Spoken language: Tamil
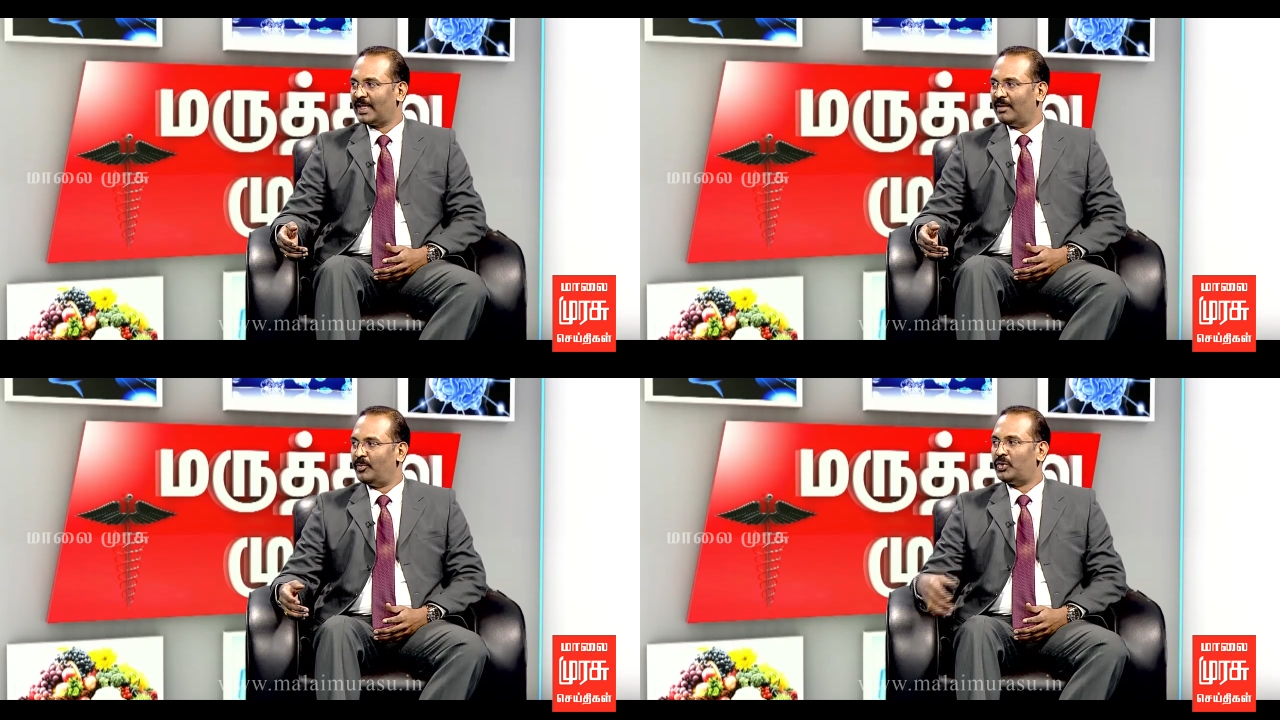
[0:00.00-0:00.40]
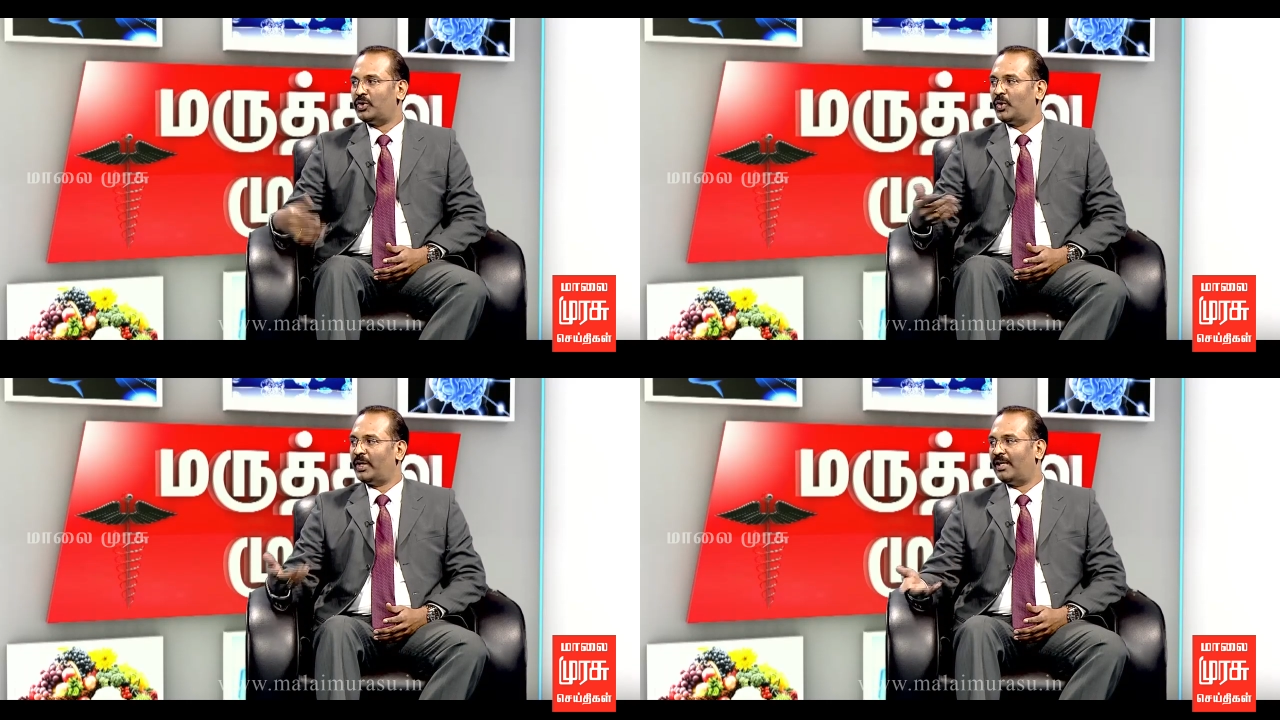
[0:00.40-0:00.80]

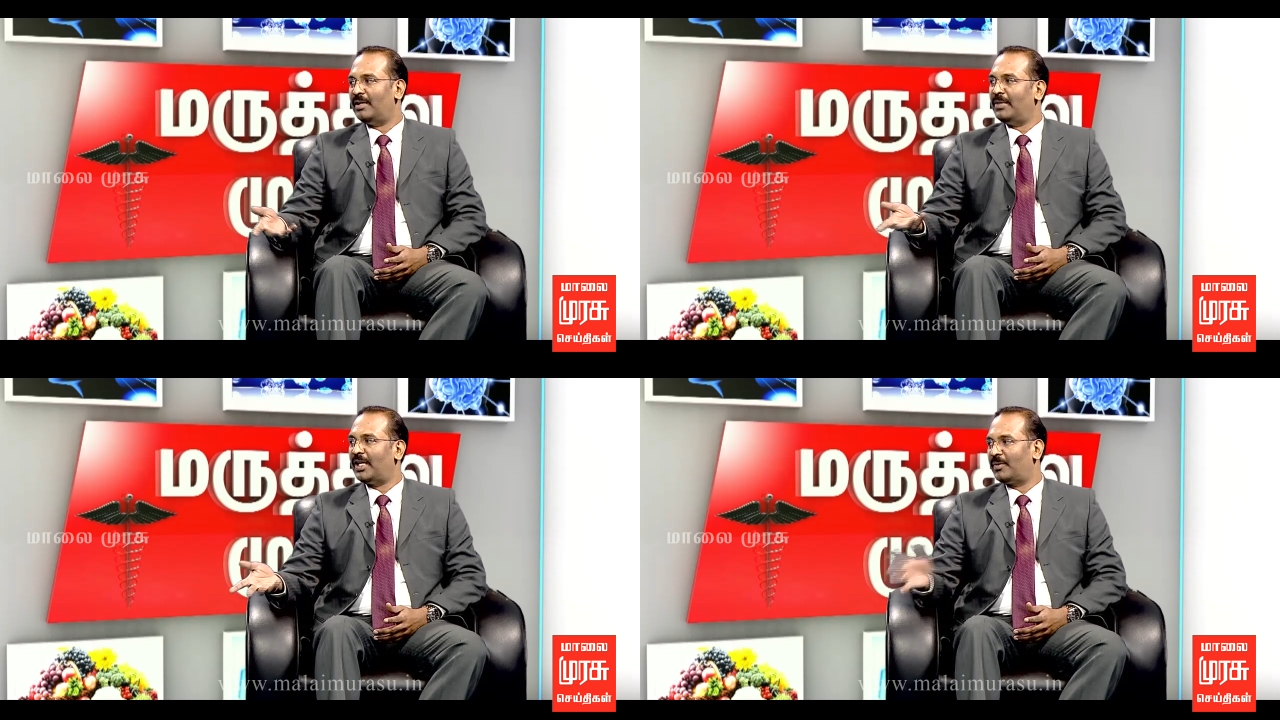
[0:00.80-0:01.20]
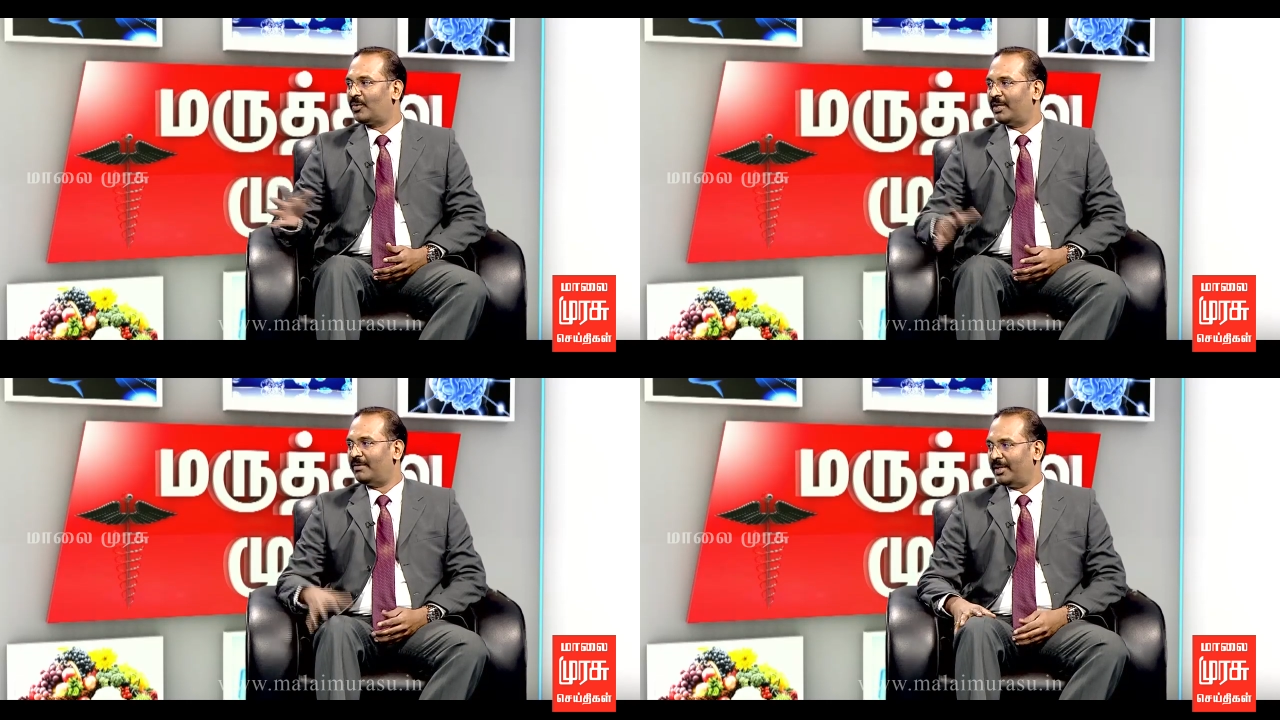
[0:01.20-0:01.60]
புற்றுநோயாக
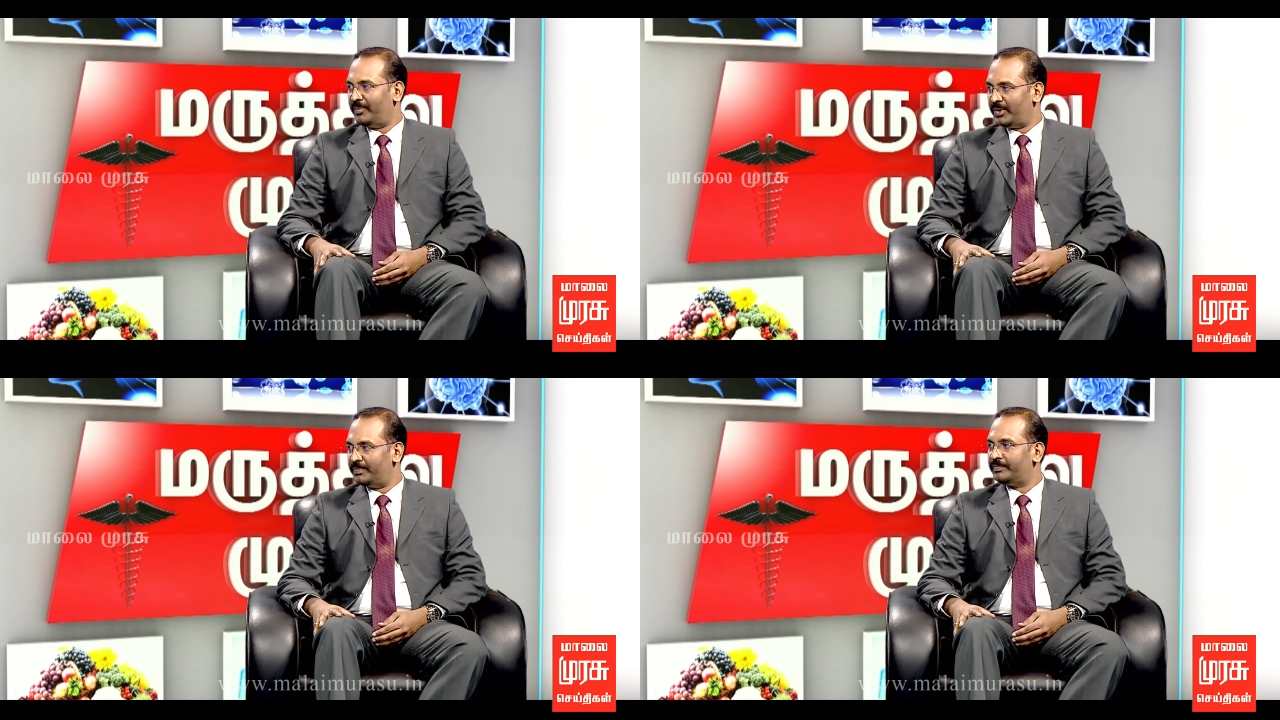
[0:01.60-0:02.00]
மாறக்கூடிய வாய்ப்பு